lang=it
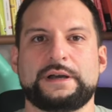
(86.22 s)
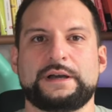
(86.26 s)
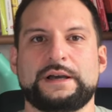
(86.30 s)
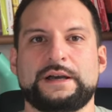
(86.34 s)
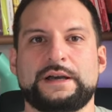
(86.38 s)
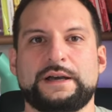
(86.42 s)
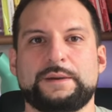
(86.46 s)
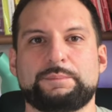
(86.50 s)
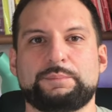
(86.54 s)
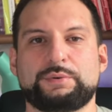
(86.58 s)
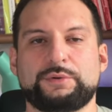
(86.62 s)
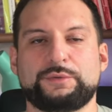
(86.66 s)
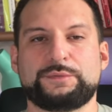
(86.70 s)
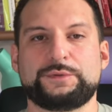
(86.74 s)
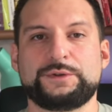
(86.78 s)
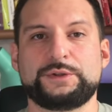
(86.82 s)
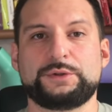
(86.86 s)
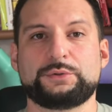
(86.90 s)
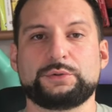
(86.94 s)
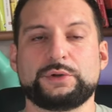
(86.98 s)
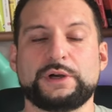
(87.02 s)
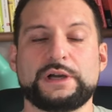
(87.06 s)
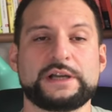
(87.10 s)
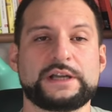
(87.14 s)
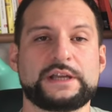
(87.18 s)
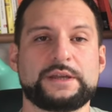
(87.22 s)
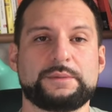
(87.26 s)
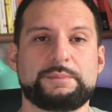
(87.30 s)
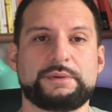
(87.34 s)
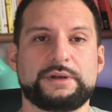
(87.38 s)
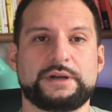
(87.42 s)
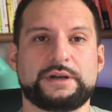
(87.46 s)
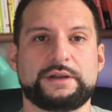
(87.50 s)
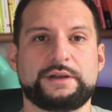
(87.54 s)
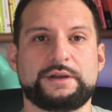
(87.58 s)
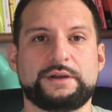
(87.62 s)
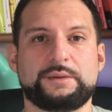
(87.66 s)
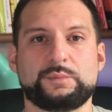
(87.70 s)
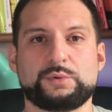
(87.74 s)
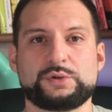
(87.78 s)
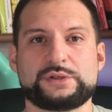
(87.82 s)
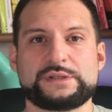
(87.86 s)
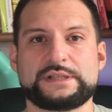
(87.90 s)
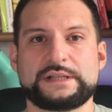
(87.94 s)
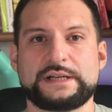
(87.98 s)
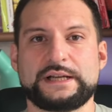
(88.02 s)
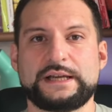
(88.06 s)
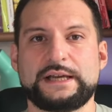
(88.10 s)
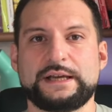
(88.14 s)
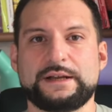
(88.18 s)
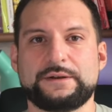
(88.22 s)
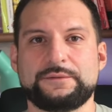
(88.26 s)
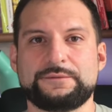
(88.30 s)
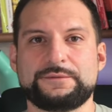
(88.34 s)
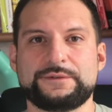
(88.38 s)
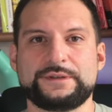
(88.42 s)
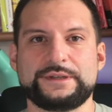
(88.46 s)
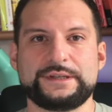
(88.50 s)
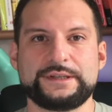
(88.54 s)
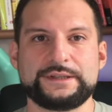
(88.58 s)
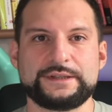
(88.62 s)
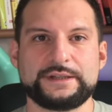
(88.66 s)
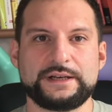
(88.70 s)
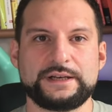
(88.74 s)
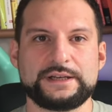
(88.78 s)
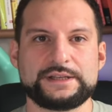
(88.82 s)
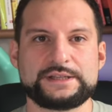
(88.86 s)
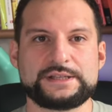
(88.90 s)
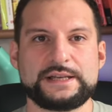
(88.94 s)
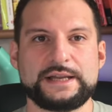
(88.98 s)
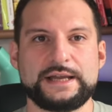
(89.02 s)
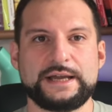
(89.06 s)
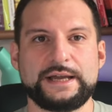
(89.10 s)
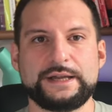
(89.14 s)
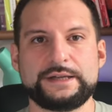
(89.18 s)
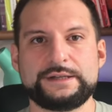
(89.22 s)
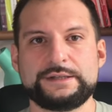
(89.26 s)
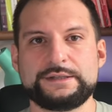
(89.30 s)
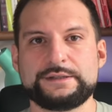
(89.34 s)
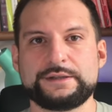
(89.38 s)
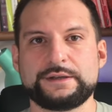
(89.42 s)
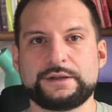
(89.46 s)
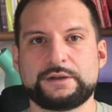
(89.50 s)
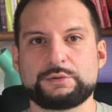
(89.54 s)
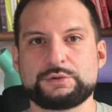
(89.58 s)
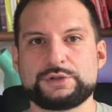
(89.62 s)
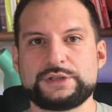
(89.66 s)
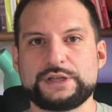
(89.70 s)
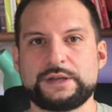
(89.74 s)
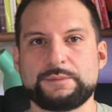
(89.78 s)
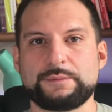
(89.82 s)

Approfitto anche per mostrarvi delle slide così